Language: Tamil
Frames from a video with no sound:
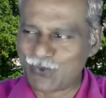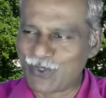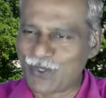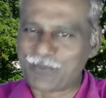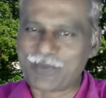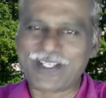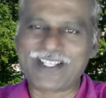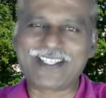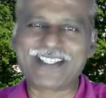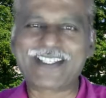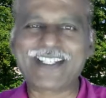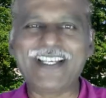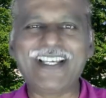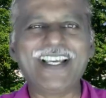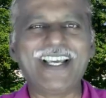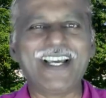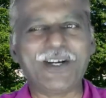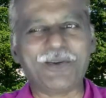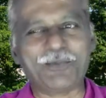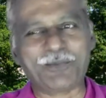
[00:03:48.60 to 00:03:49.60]
அப்படின்ட்டு
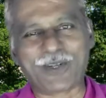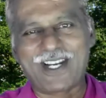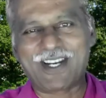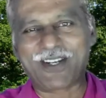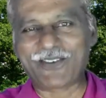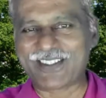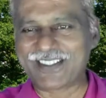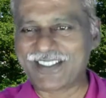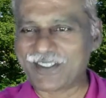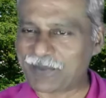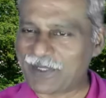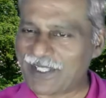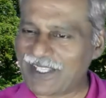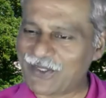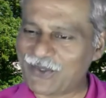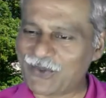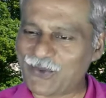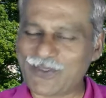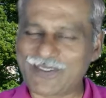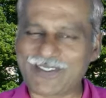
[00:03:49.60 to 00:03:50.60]
முன்னாடி வந்து அப்படியே
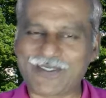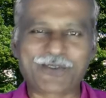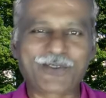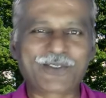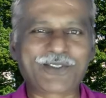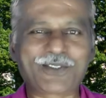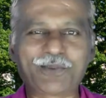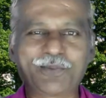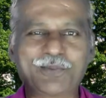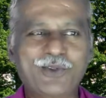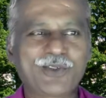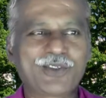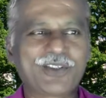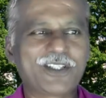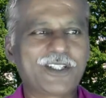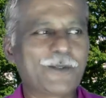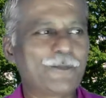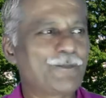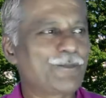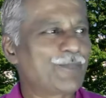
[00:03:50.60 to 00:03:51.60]
ஓசை கொடுத்துட்டு
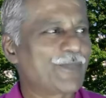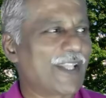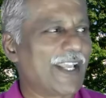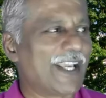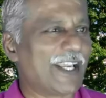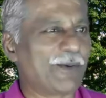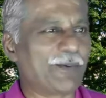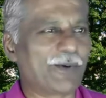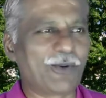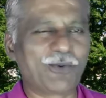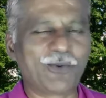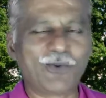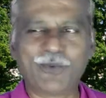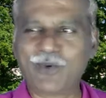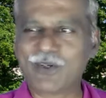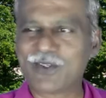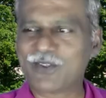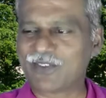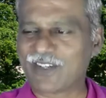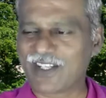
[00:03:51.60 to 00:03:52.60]
போகுது இப்படி
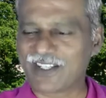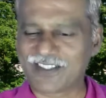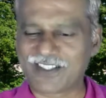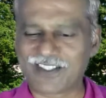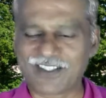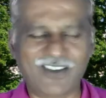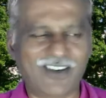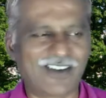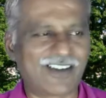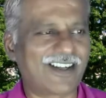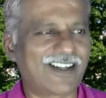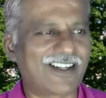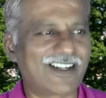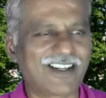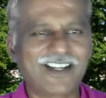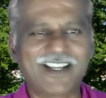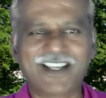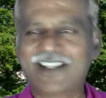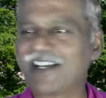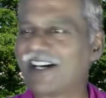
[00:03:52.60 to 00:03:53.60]
ஒவ்வொரு விலங்குகளும்
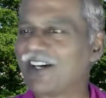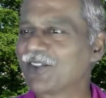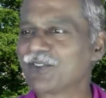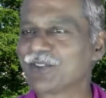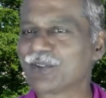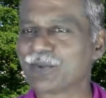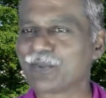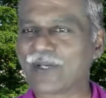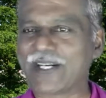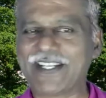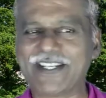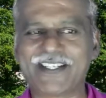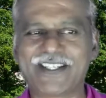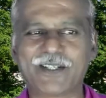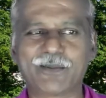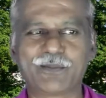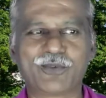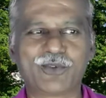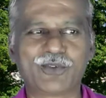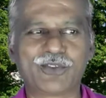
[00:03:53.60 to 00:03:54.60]
அழகழகாக ஏதாவது ஒன்று
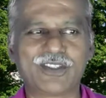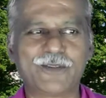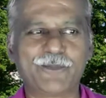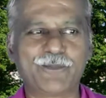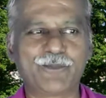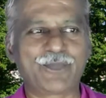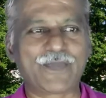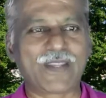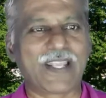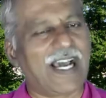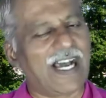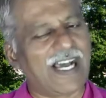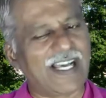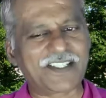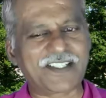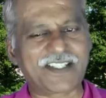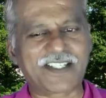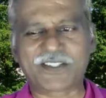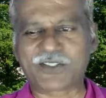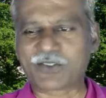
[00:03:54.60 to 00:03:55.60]
பண்ணிக்கிட்டே போகுது
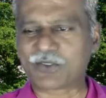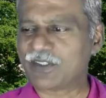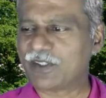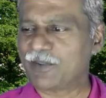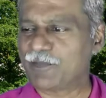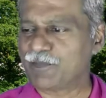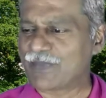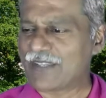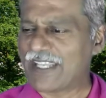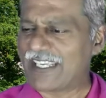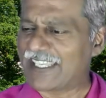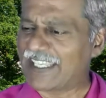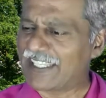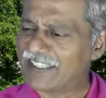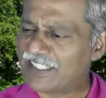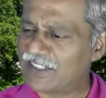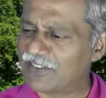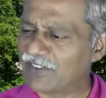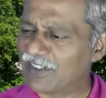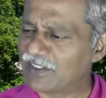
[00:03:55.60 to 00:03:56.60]
அதுக்கடுத்து
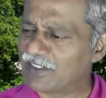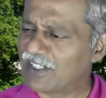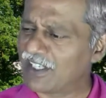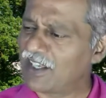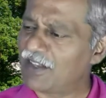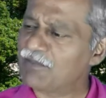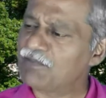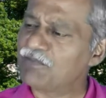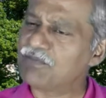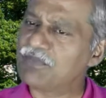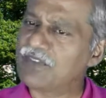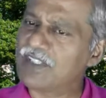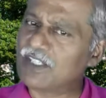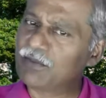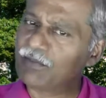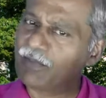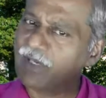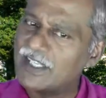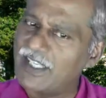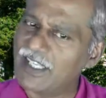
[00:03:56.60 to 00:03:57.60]
எந்த விலங்குலாம்
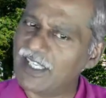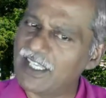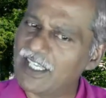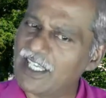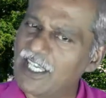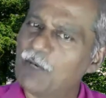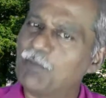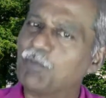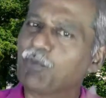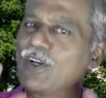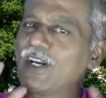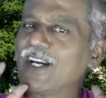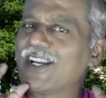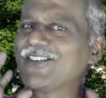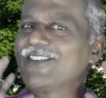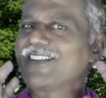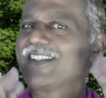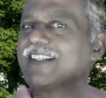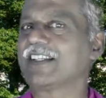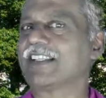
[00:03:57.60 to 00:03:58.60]
இது மாதிரி முன்னாடி
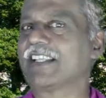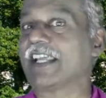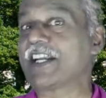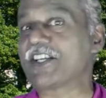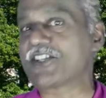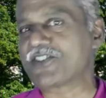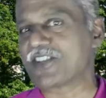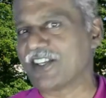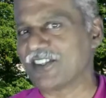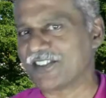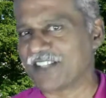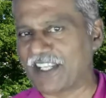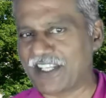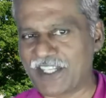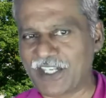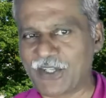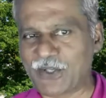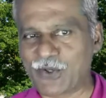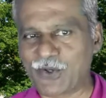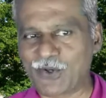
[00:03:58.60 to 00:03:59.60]
வந்து நிகழ்ச்சிகள்
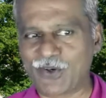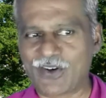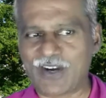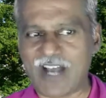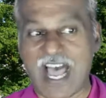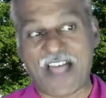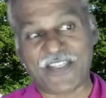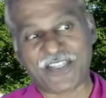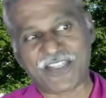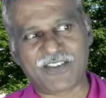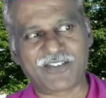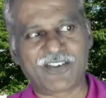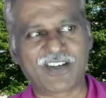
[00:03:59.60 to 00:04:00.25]
செய்யலையோ அந்த